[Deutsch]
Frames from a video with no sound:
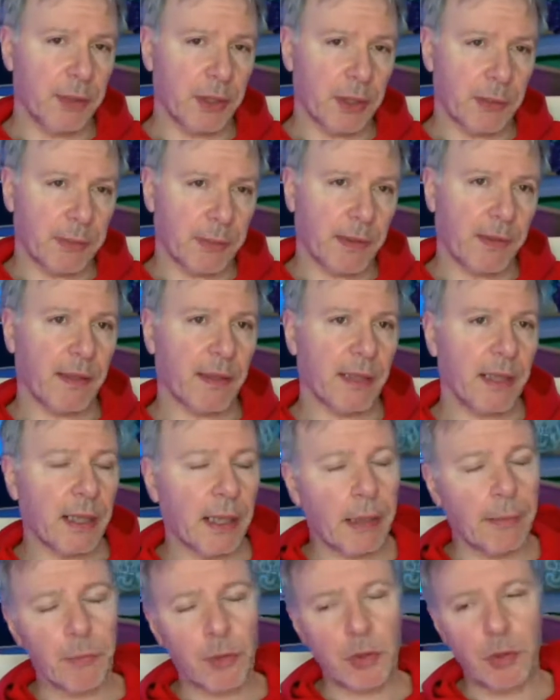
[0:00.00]
Ich habe gestern
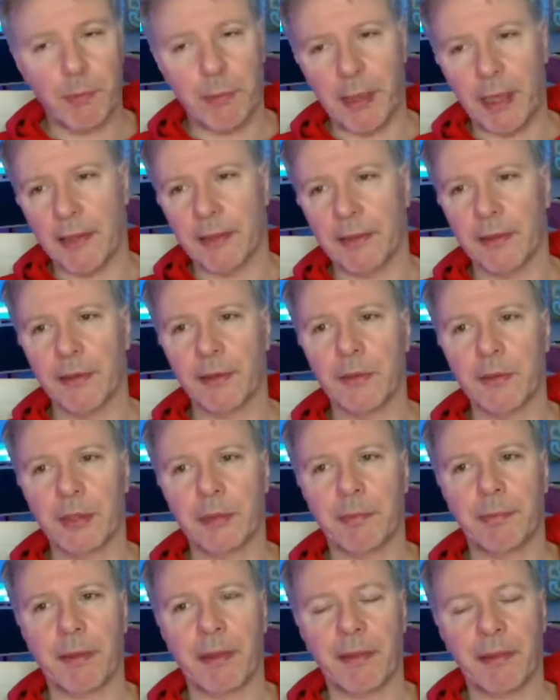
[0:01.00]
Abend spät noch die
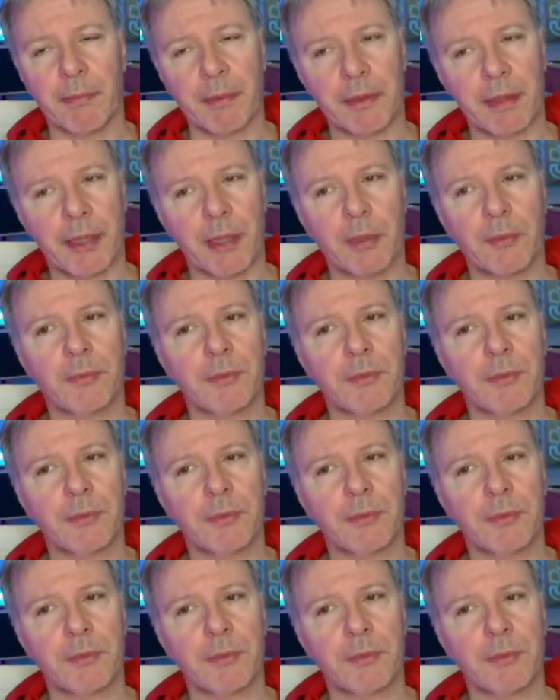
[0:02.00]
Pressemitteilung